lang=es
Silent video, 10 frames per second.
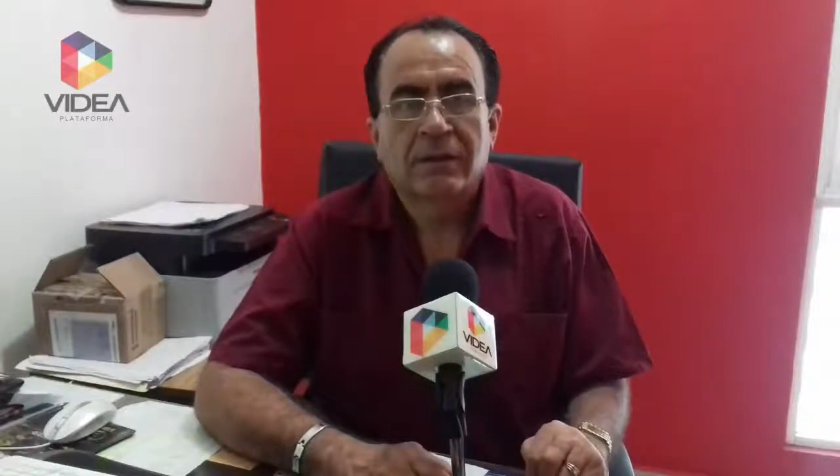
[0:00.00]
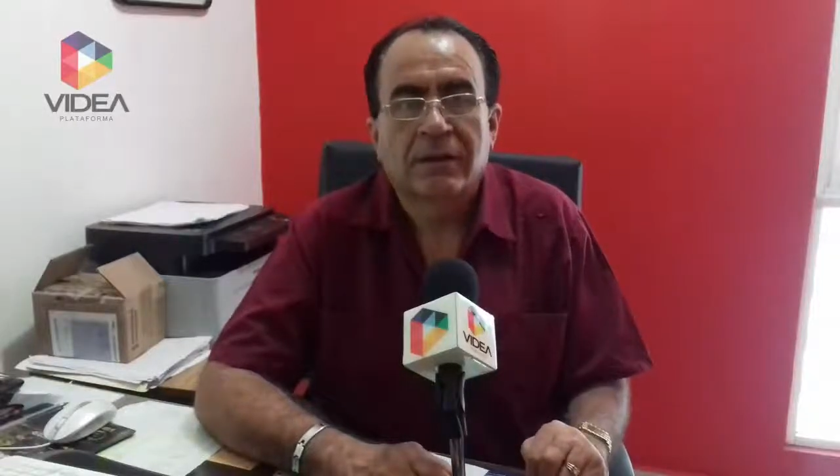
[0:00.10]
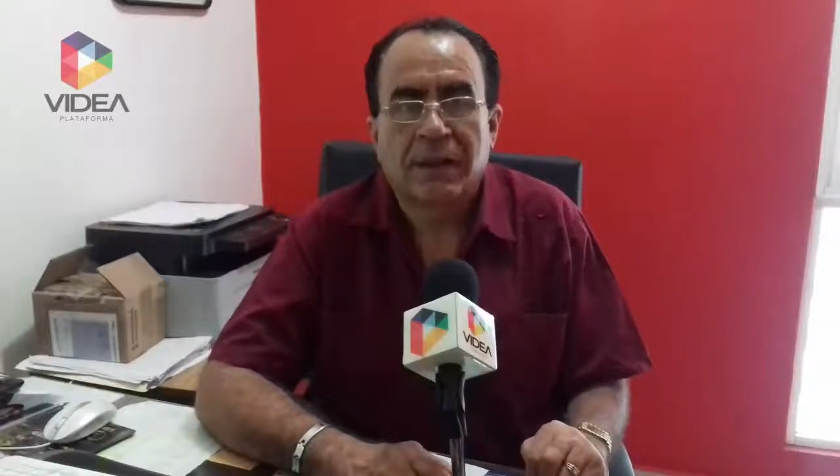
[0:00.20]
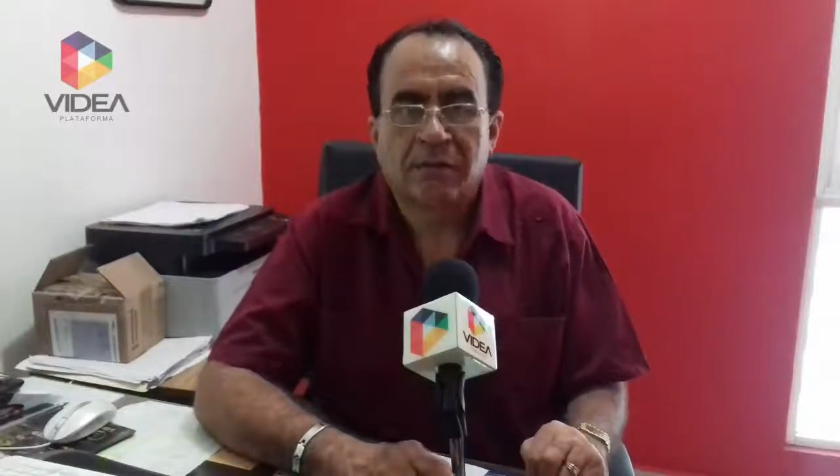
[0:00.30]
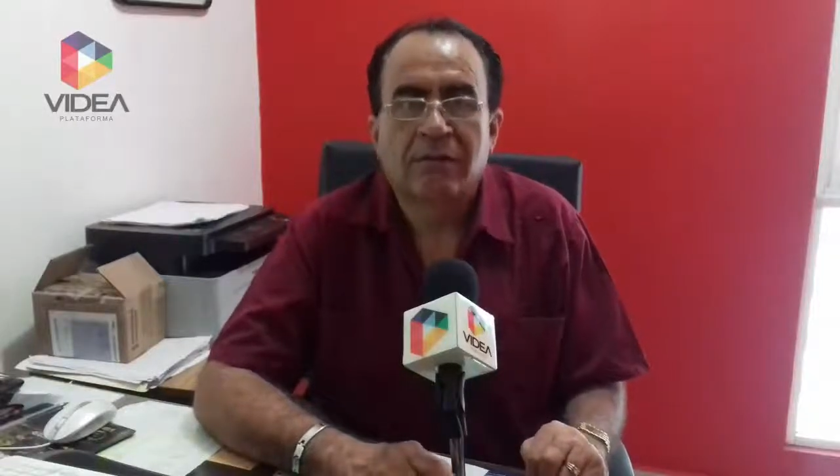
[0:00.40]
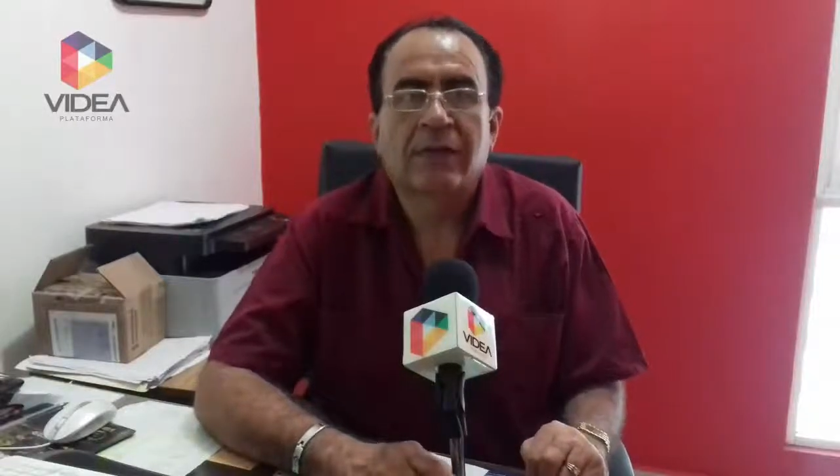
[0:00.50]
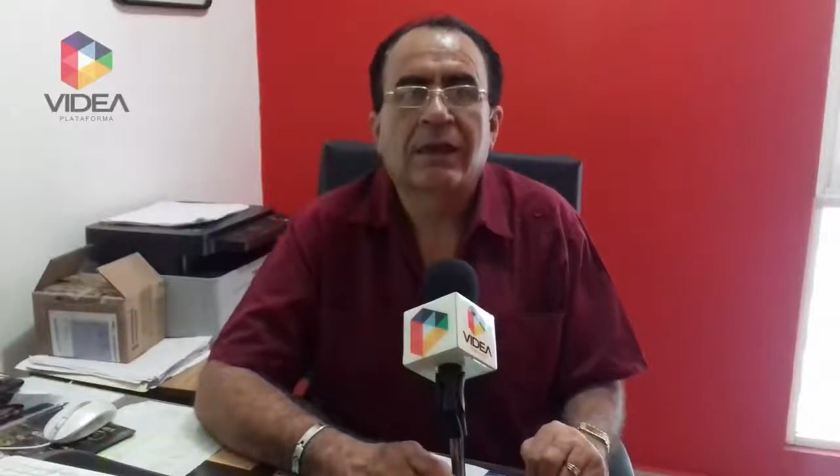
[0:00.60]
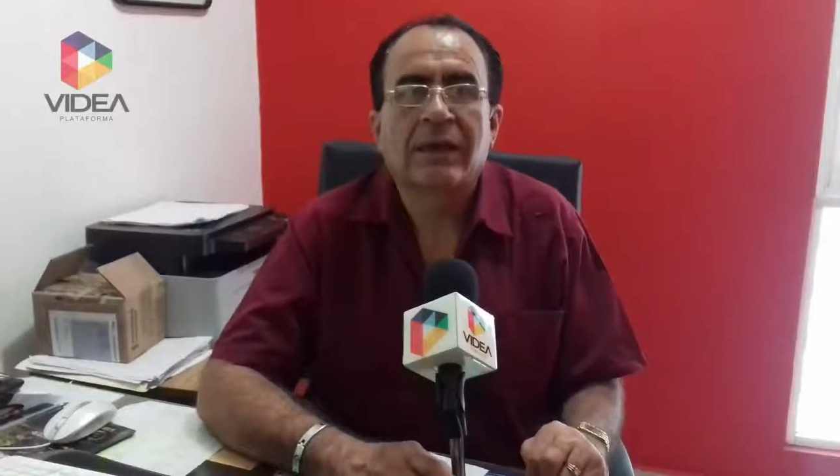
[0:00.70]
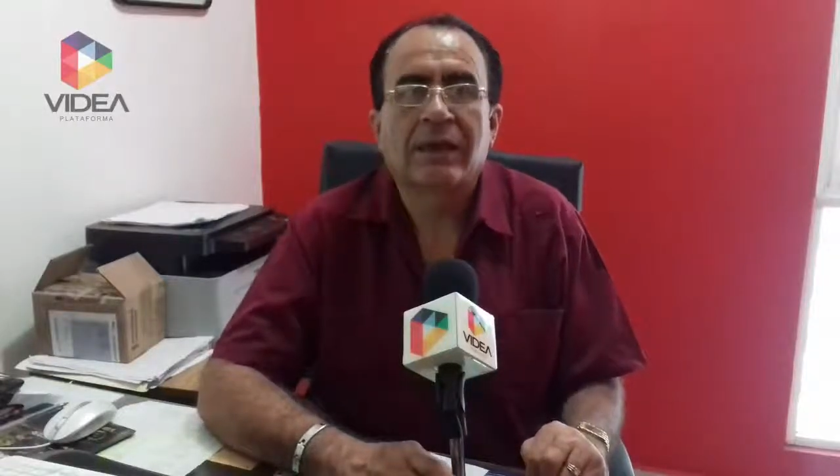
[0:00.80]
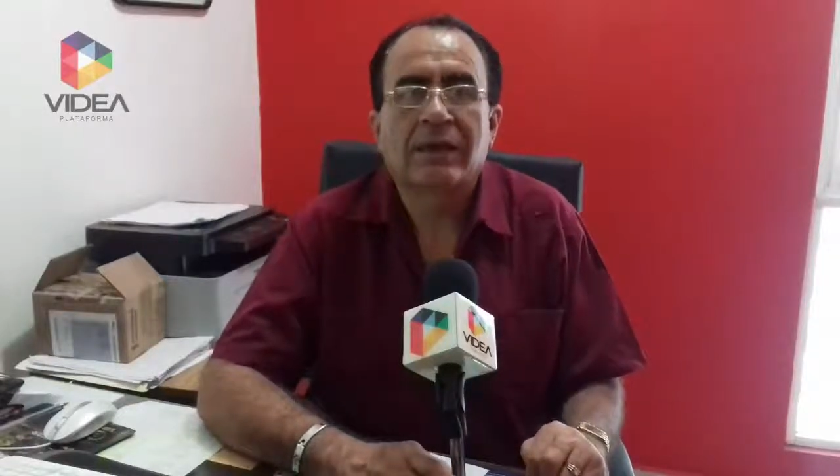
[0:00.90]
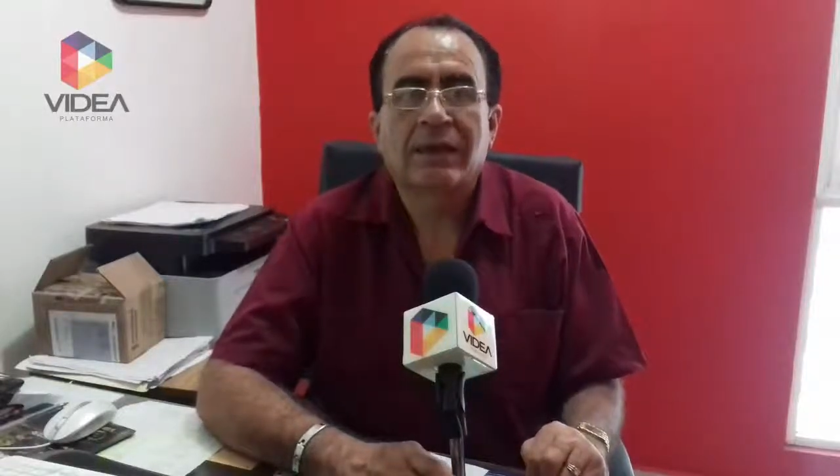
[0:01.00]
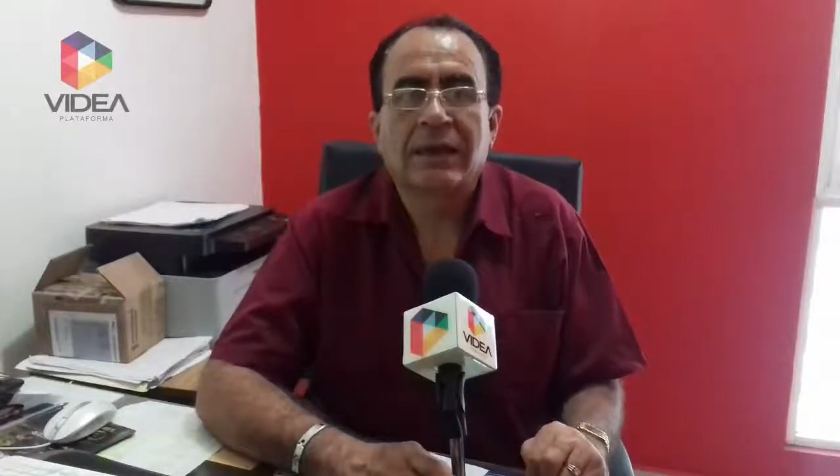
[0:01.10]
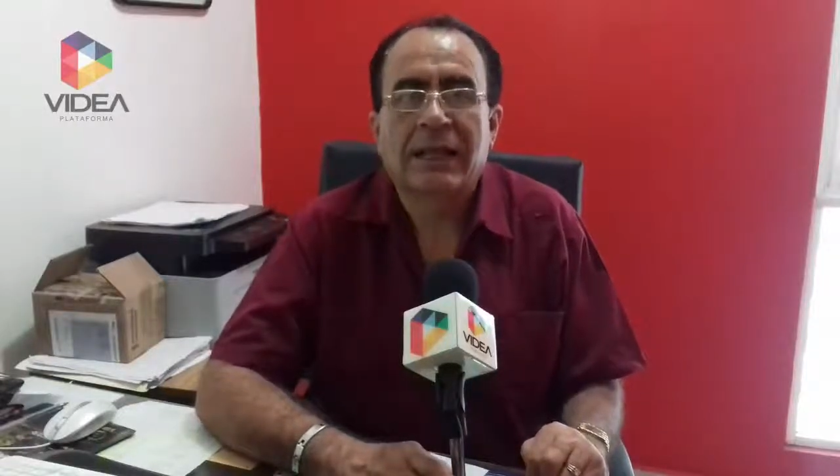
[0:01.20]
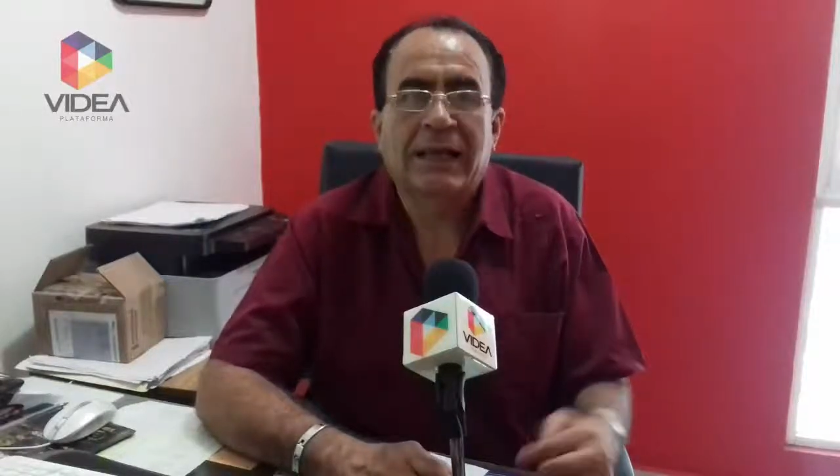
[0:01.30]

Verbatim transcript: creo que el